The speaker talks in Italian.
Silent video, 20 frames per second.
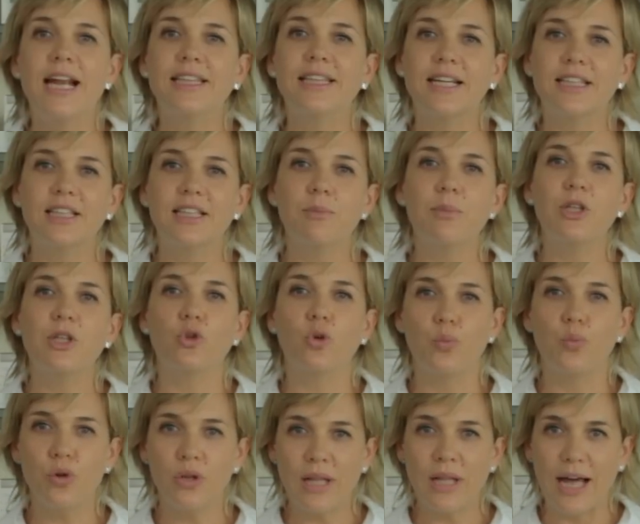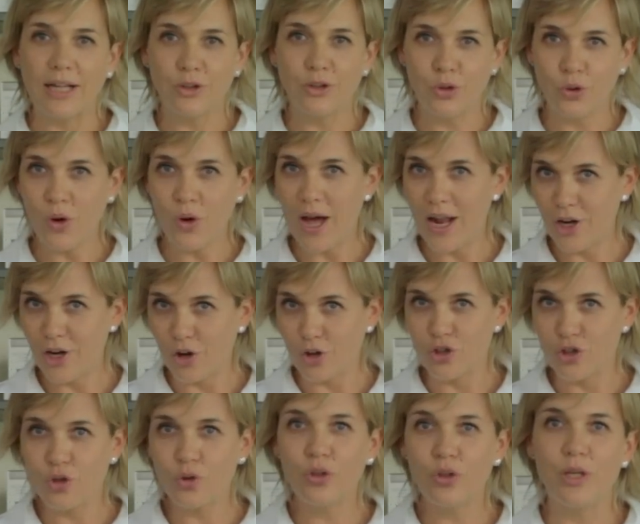il trattamento più adatto al
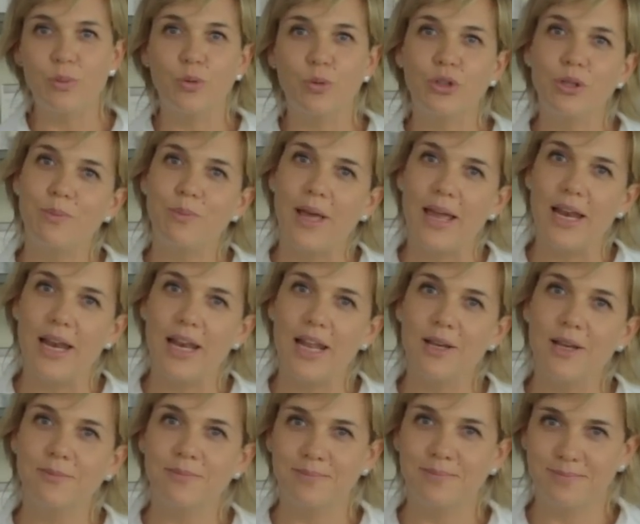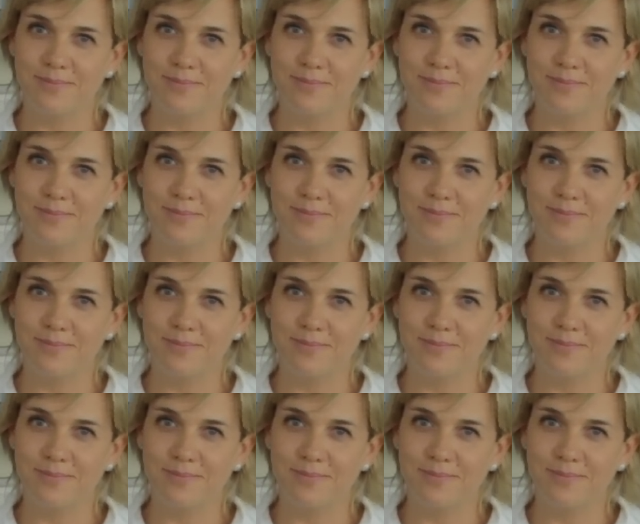nostro tipo di pelle.